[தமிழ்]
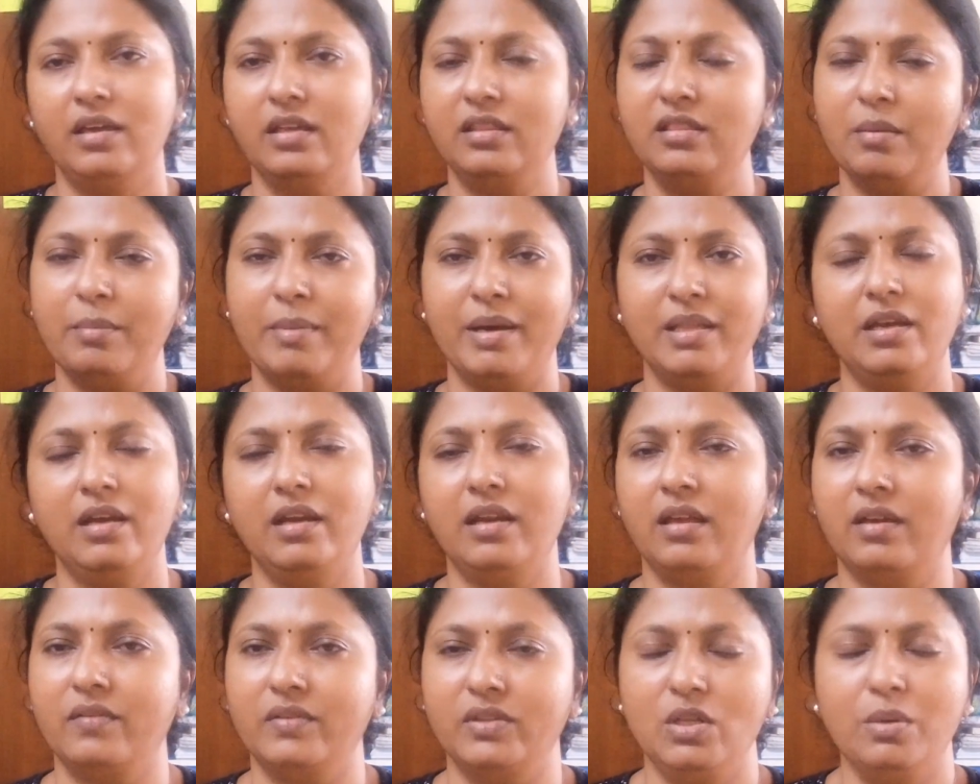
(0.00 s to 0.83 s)
இந்த மாதிரி
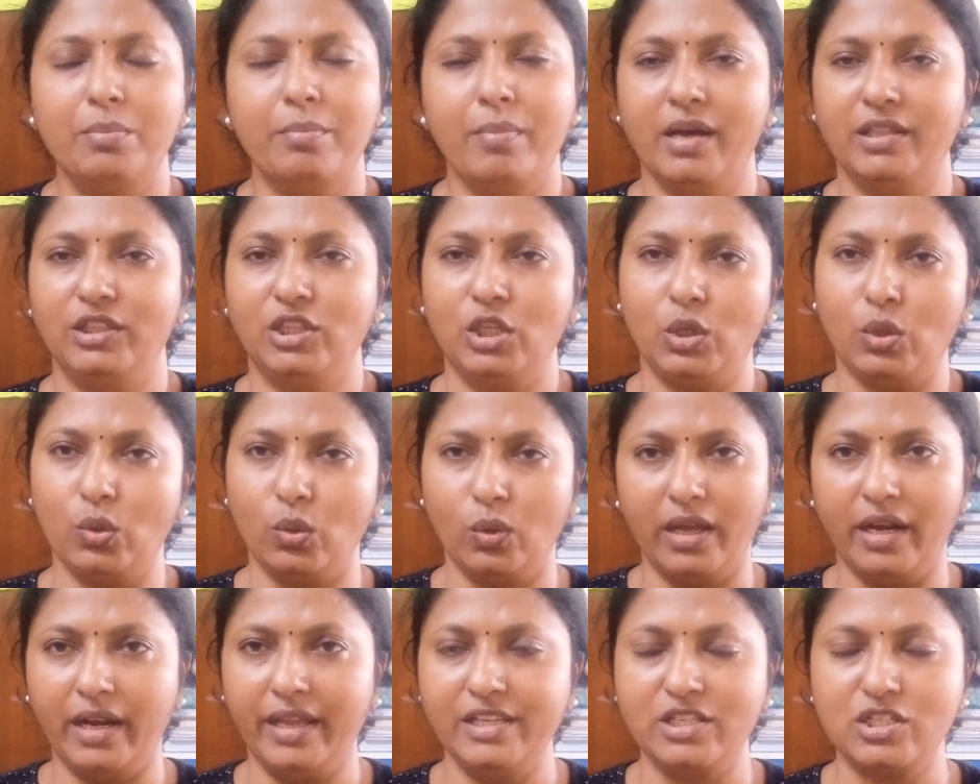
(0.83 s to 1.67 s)
நீங்க வந்து
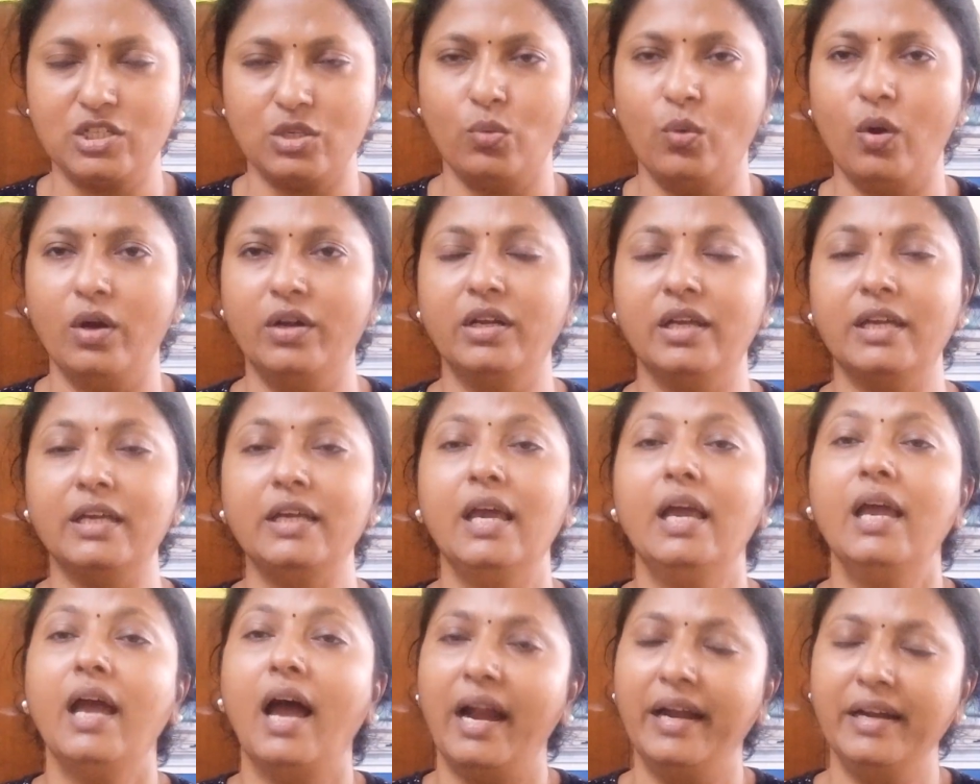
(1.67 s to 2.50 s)
மாத்திக்கோங்க ரைட் ஒன்னு
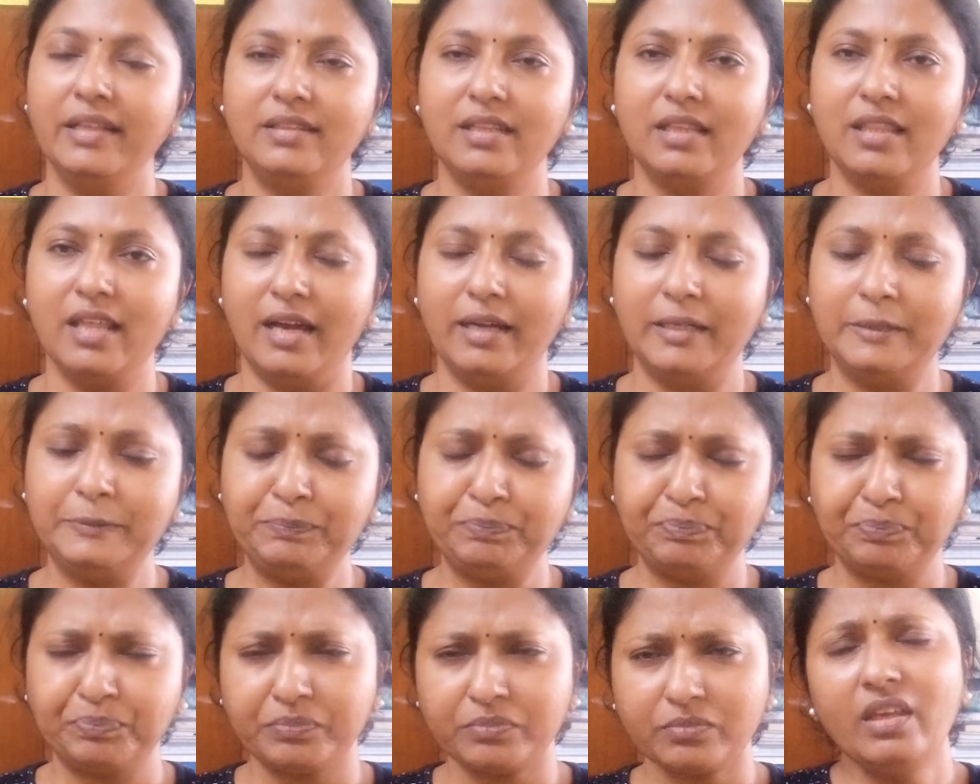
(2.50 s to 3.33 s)
அடுத்ததான்
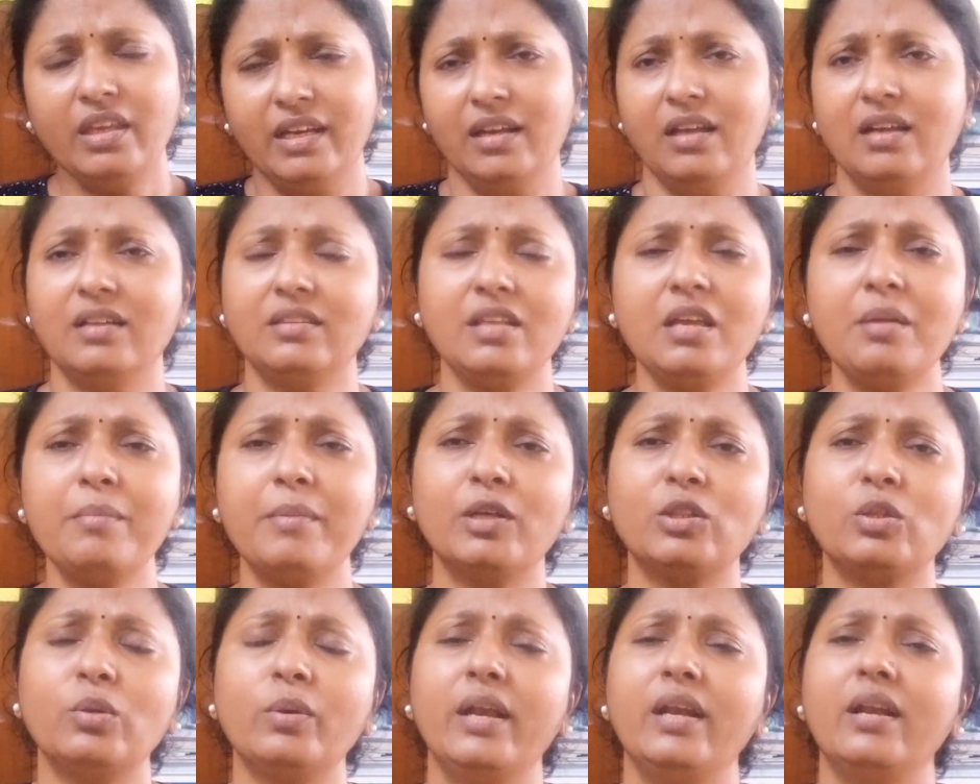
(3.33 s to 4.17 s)
எல்லாத்தையும்
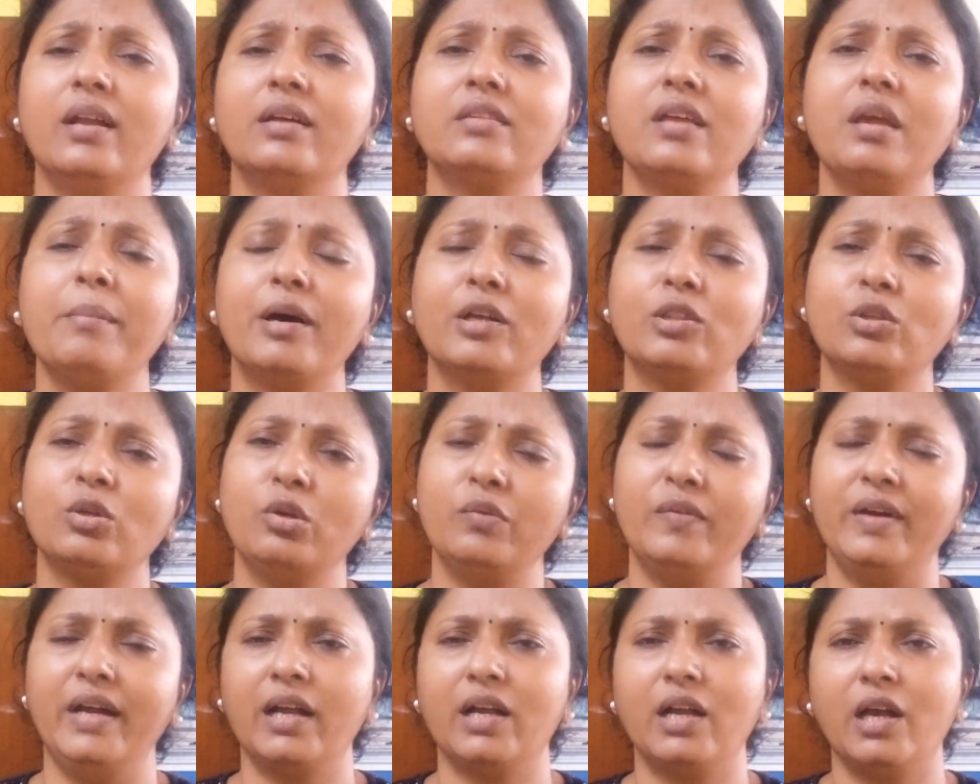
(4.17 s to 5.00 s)
மாற்றணும் எல்லாத்தையும்
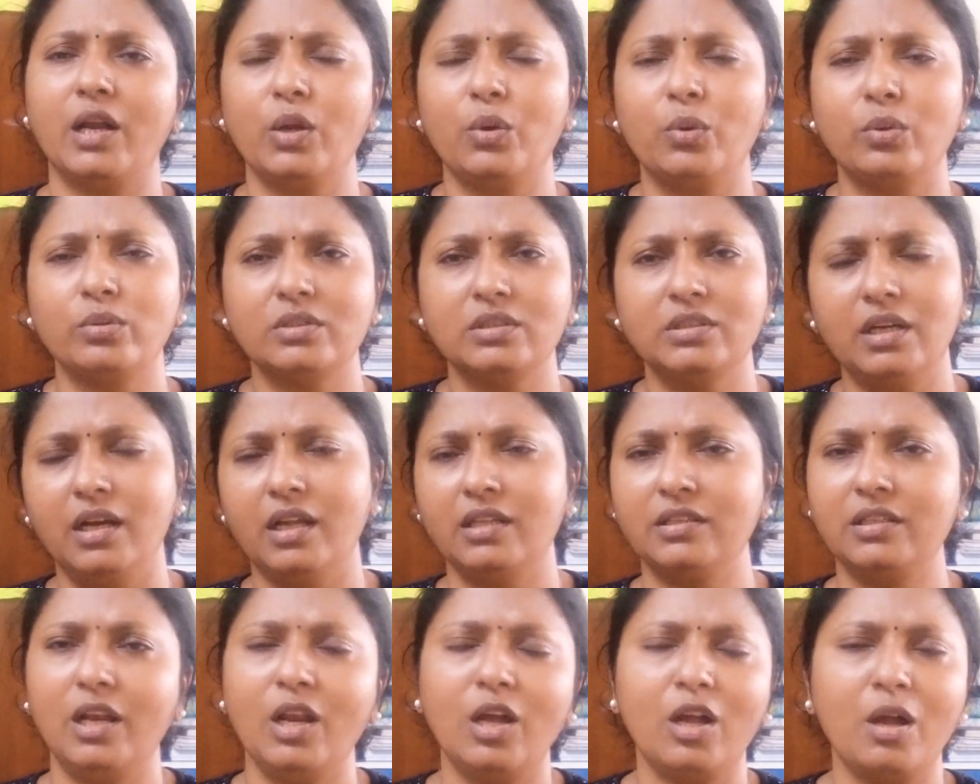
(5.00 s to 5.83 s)
மாற்றணும் வெள்ளக்காரம் கொடுத்தது
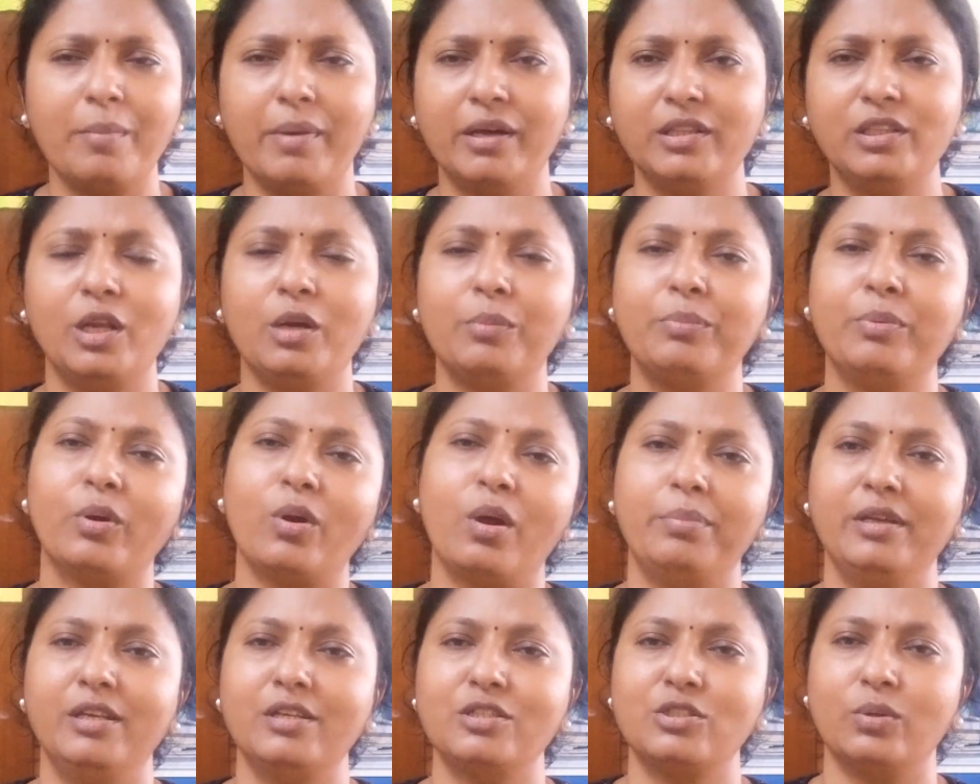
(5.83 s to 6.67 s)
எல்லாத்தையும் நாங்கள் மாற்றிட
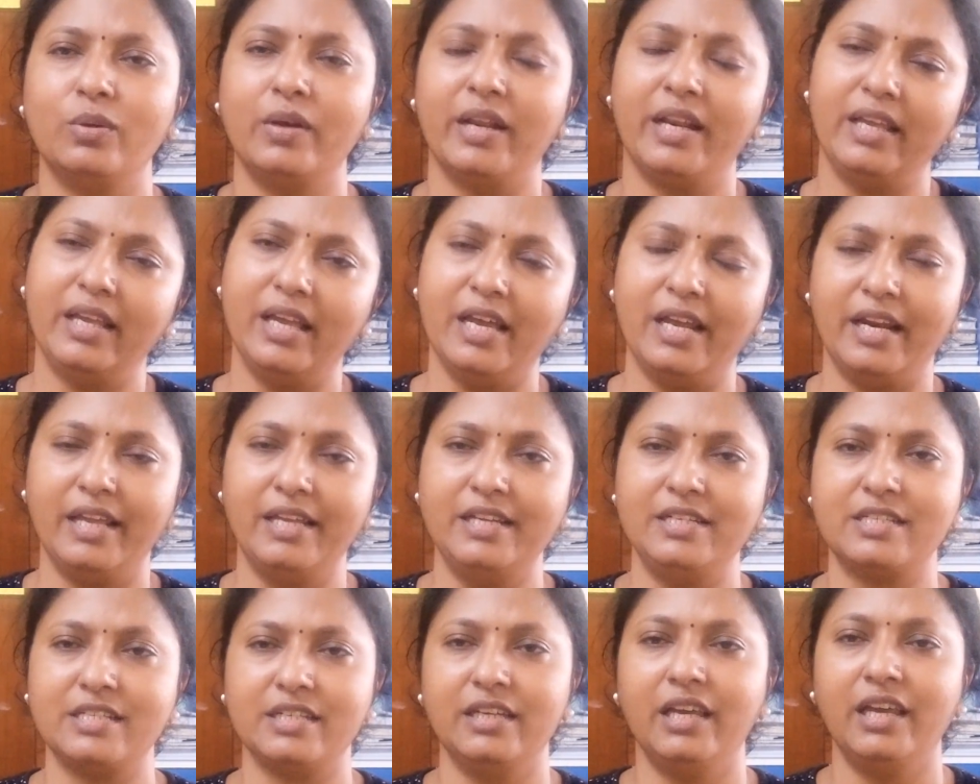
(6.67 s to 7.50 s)
போகிறோம் அப்படின்னு சொல்கிறீங்க
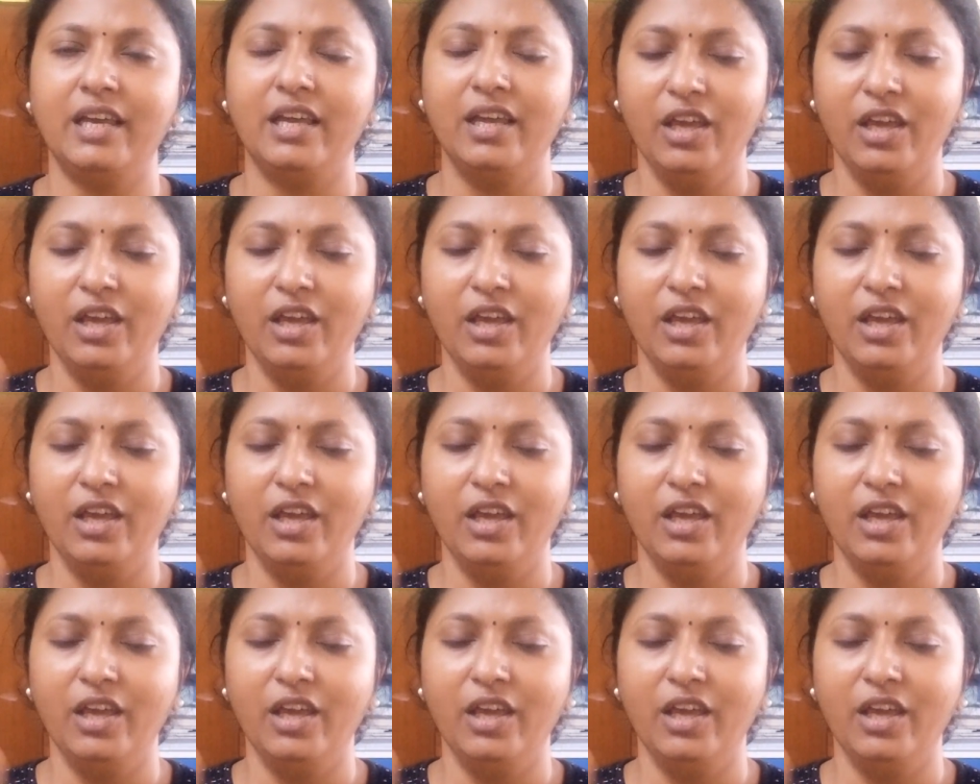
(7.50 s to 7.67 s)
ரைட்டு